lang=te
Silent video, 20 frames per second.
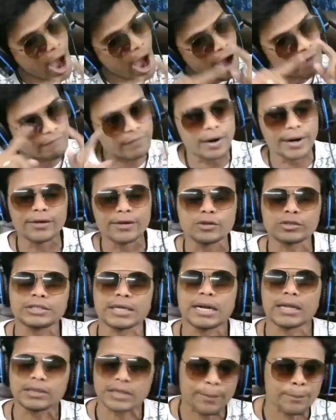ఆ వర్డ్ యూజ్
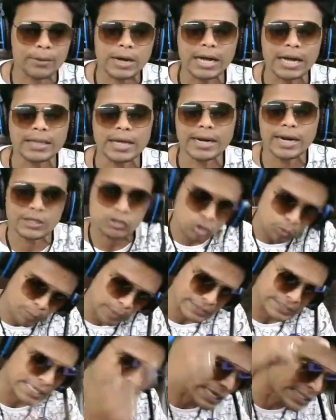చేయడం తప్పు కాదా అన్న
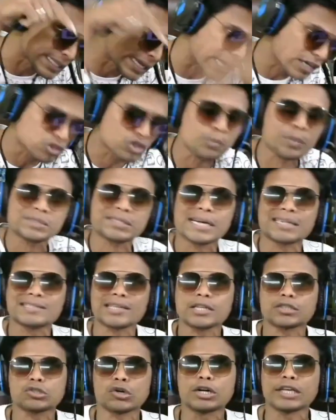సూపర్ చాట్ నిజంగా సూపర్
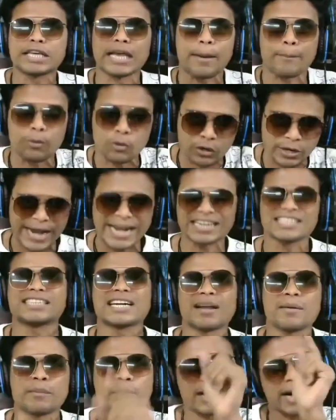చాట్ వాడికి అప్పుడు రైట్
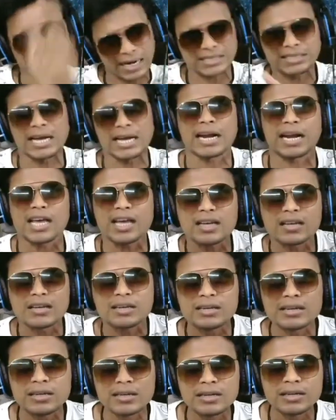చేయడం కరెక్టా అన్న
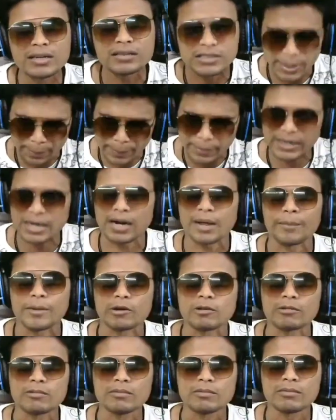చెప్పండి అన్న
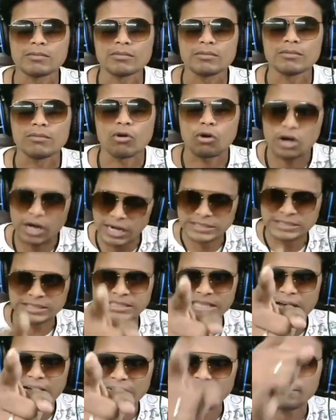మీరు
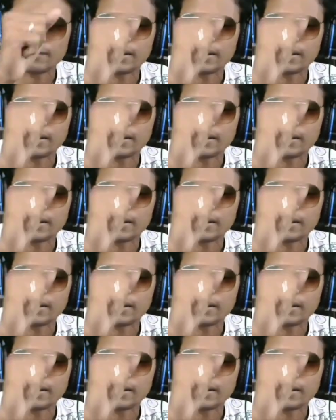ఒక్కసారి